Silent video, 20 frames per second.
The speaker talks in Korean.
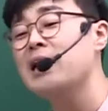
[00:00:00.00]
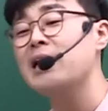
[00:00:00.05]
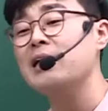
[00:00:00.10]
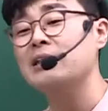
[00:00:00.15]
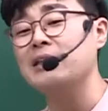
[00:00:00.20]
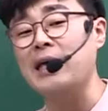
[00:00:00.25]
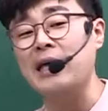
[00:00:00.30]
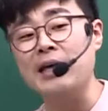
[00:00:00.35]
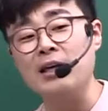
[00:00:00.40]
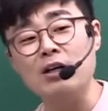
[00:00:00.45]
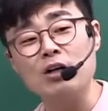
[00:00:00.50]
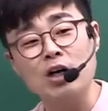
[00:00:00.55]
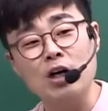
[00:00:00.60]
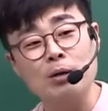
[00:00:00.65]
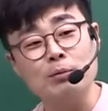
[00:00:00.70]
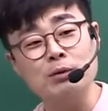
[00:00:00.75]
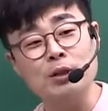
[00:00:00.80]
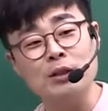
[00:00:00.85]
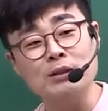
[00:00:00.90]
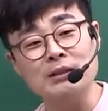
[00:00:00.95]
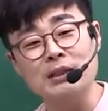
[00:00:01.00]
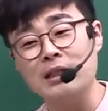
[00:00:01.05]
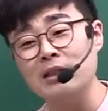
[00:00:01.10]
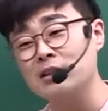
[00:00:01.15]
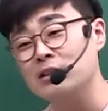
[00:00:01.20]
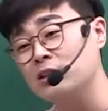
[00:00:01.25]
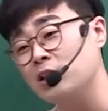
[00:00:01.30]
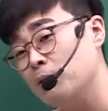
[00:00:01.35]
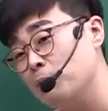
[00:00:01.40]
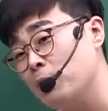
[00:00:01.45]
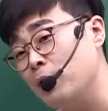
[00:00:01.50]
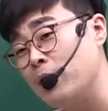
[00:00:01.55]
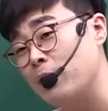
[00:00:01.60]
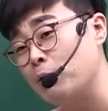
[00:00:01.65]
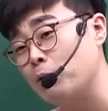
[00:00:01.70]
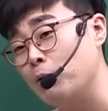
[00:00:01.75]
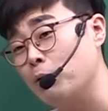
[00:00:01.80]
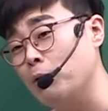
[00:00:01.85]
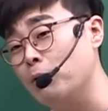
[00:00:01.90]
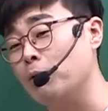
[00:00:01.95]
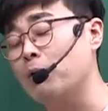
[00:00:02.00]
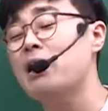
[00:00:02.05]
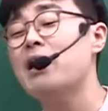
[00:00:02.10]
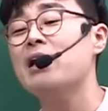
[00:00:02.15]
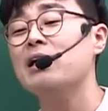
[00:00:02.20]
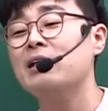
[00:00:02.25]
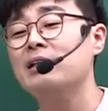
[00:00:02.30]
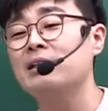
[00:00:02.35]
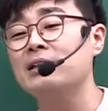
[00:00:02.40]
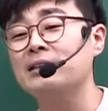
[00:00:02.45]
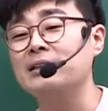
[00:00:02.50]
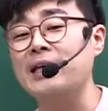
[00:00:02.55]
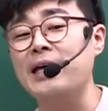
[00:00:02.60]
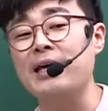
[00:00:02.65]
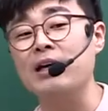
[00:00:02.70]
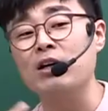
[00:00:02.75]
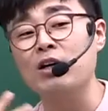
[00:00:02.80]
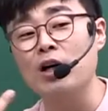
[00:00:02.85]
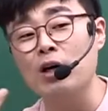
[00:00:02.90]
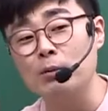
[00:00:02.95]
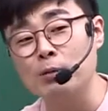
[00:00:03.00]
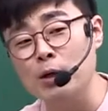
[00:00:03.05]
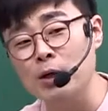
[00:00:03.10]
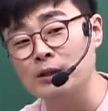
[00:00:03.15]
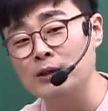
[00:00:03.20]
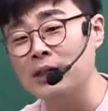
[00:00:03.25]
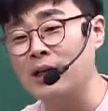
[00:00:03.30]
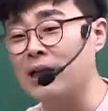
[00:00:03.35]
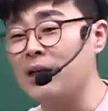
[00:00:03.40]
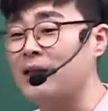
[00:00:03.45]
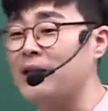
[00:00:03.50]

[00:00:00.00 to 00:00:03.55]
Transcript: 제이커브 현상을 설명했고, 그 제이커브 현상이